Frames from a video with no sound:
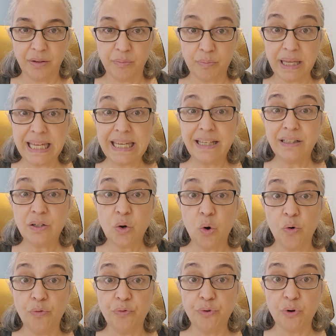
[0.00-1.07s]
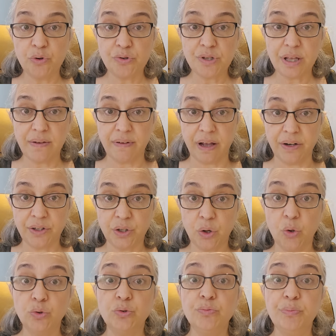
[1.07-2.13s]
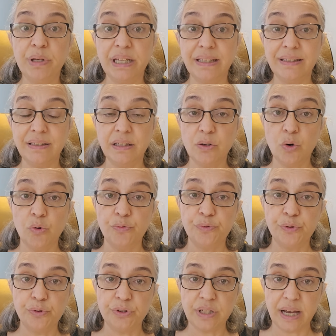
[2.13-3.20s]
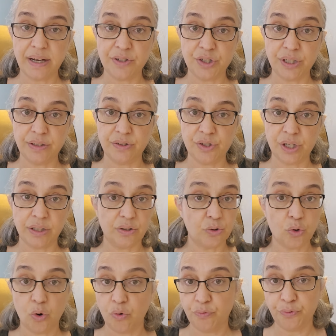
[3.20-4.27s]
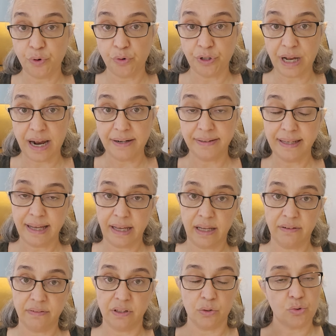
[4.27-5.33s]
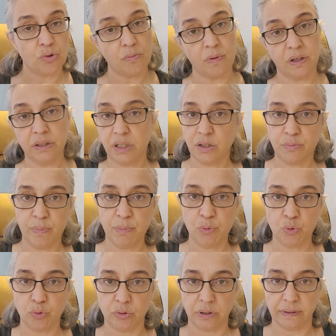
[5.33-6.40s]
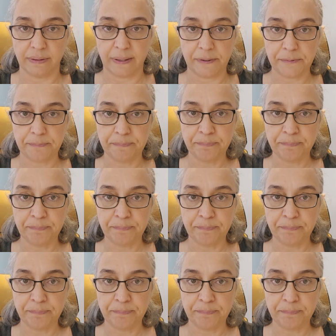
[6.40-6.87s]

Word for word: Beyin konfor sever. Onun beyni de konforu tercih edecektir. Konfor nerede? Evde. O zaman gitmem okula der.